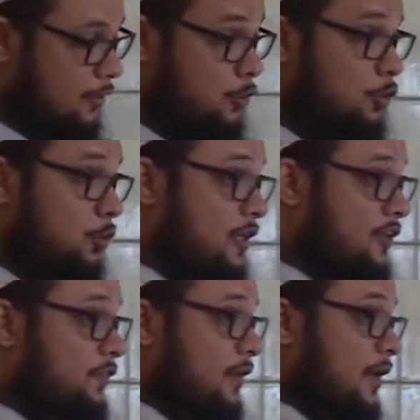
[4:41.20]
يوجد
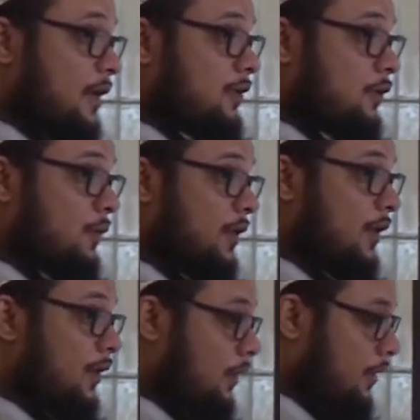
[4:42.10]
في هذا
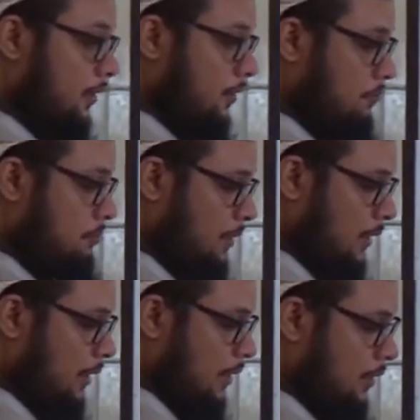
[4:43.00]
الوعاء
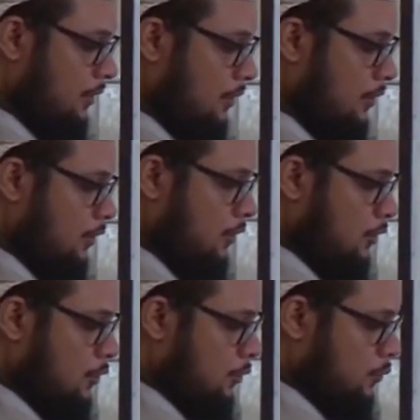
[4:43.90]
مئة
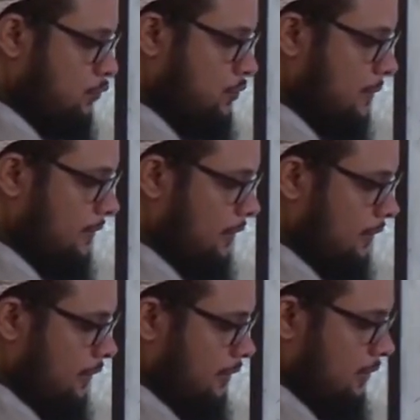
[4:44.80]

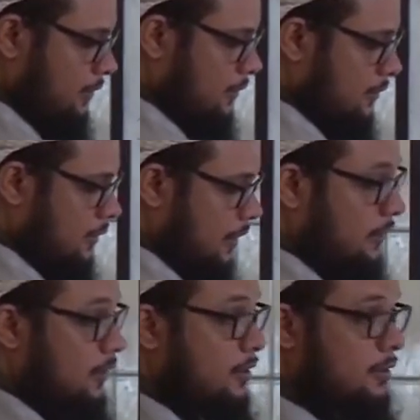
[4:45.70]
وسبعين
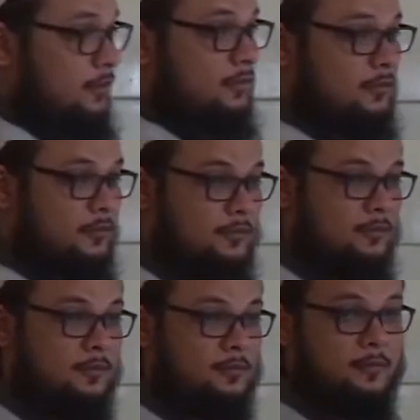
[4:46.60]
لتر
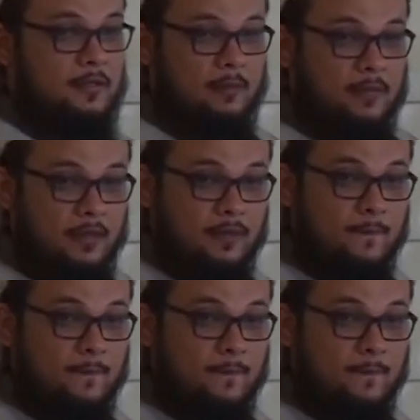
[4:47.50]
من الماء